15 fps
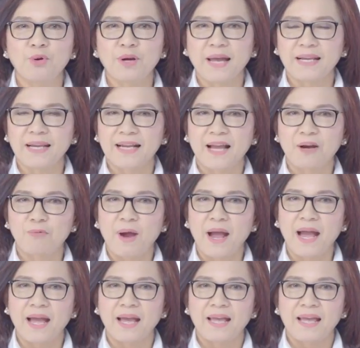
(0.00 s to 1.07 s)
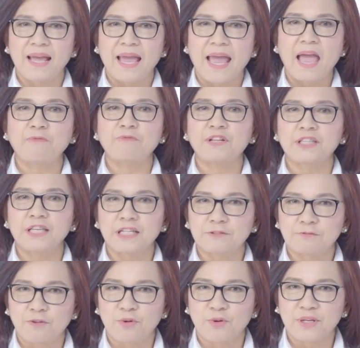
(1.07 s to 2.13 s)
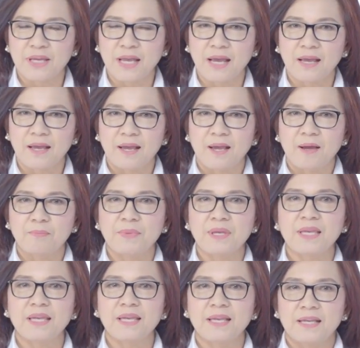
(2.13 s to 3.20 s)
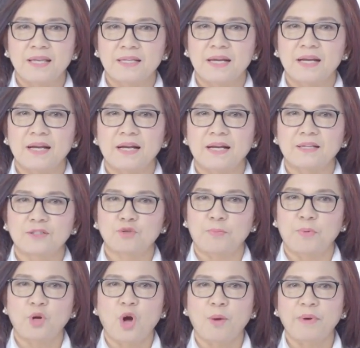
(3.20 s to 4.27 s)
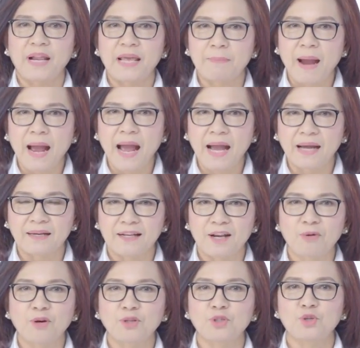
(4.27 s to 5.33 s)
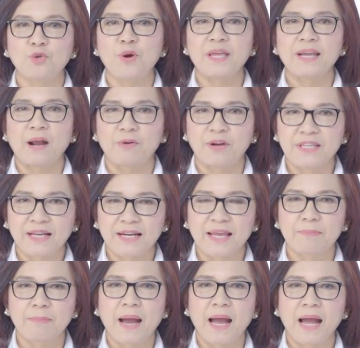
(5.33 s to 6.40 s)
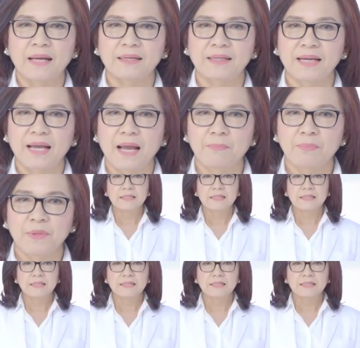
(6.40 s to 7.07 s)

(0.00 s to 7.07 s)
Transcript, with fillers: ดูกันนะคะว่า Advantage 4เนี่ยมีส่วนประกอบอะไรบ้าง แล้วก็ช่วยเราได้อย่างไรบ้างนะคะ